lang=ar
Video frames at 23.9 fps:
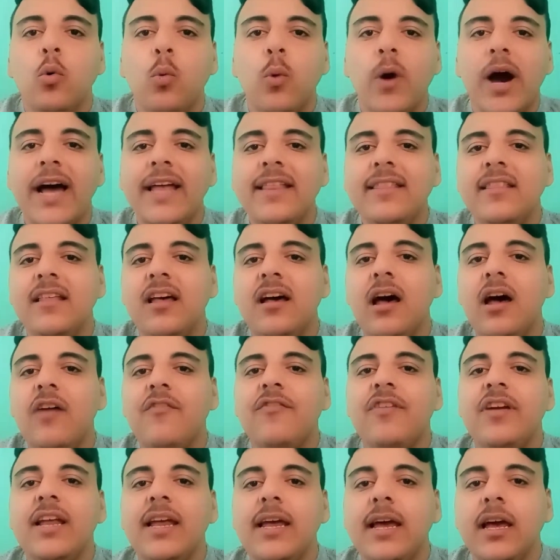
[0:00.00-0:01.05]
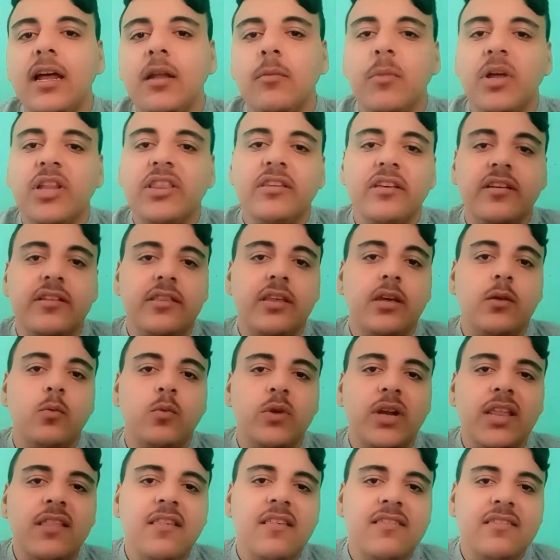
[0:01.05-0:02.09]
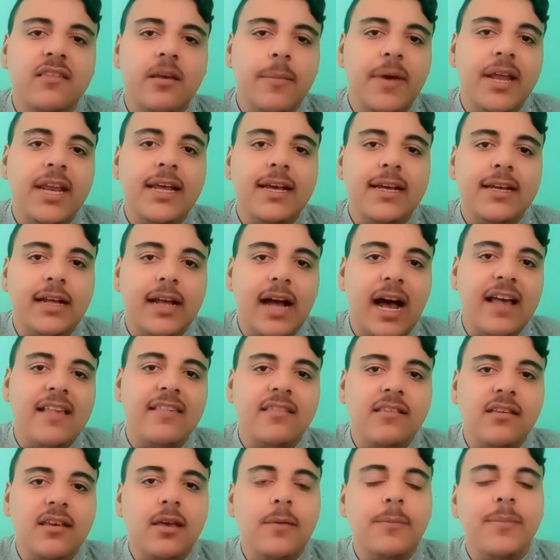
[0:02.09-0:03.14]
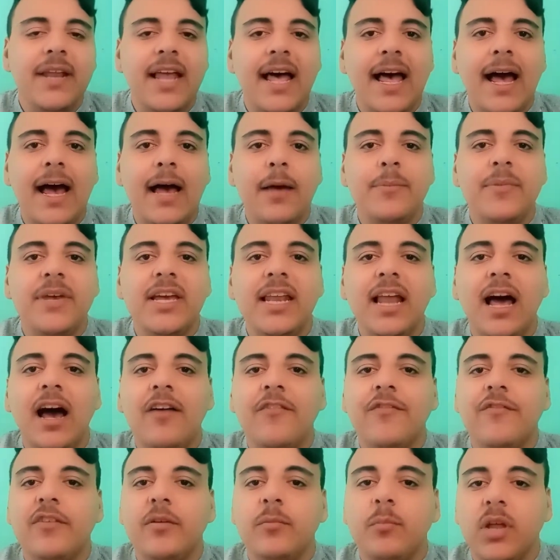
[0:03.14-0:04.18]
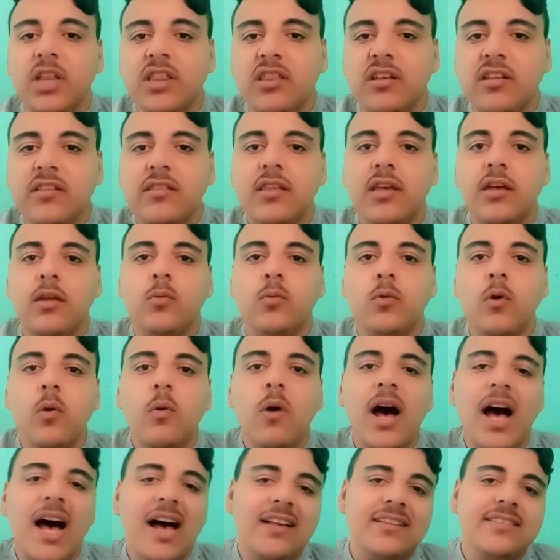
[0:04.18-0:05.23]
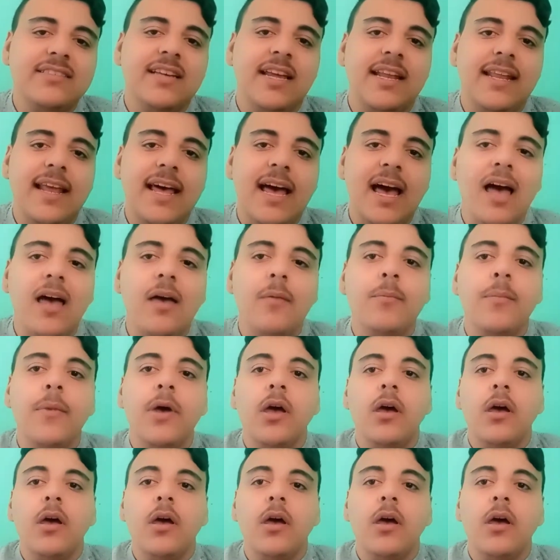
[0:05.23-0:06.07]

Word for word: وأدى في المنطقتين ونادي الزمالك عايز يجيب لاعب يلعب في المنطقتين وهو أحسن لاعب